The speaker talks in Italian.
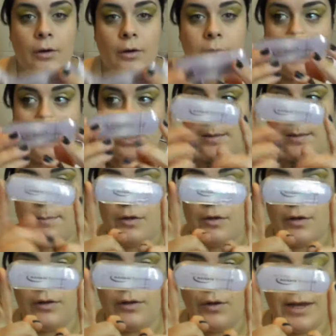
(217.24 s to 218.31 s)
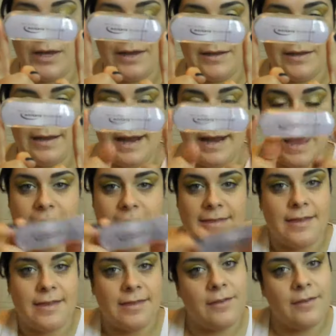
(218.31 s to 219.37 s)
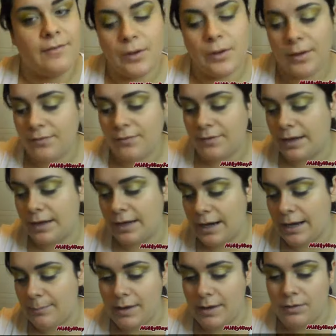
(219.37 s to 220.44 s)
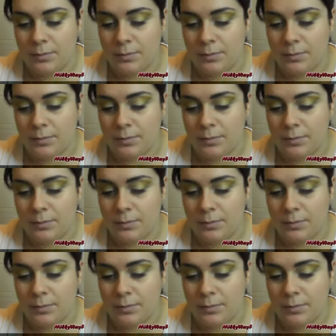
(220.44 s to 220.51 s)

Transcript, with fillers: Con il mio solito kit della Essence vado a definire le mie